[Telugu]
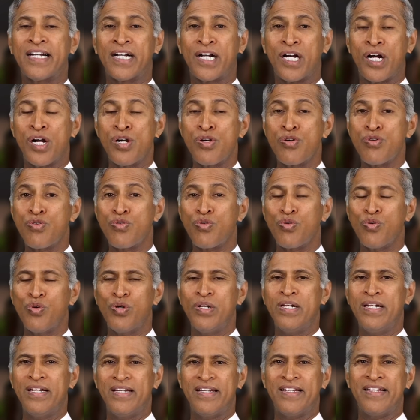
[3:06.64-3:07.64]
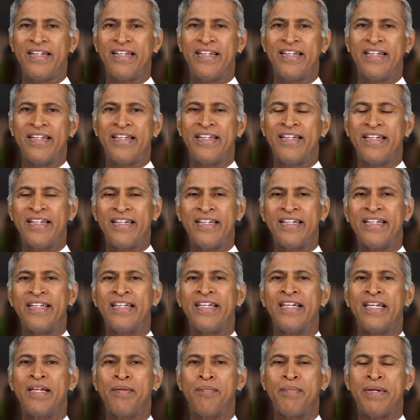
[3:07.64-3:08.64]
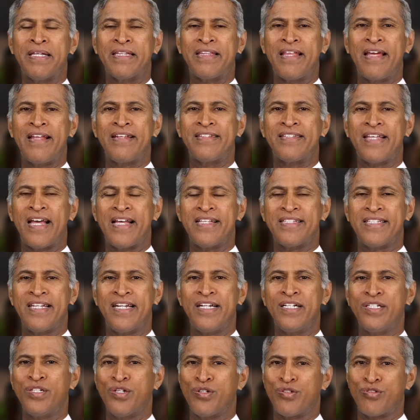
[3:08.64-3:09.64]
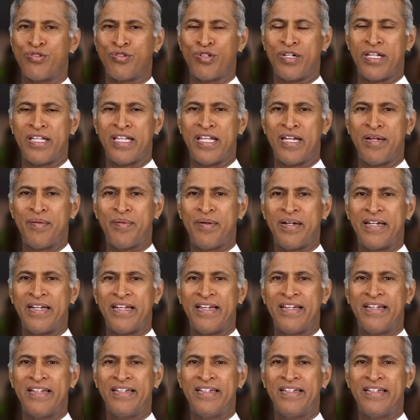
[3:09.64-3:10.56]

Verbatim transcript: కంట్రోల్ ఈ మిథైల్ శాసిరేట్ చేస్తున్నది అనమాట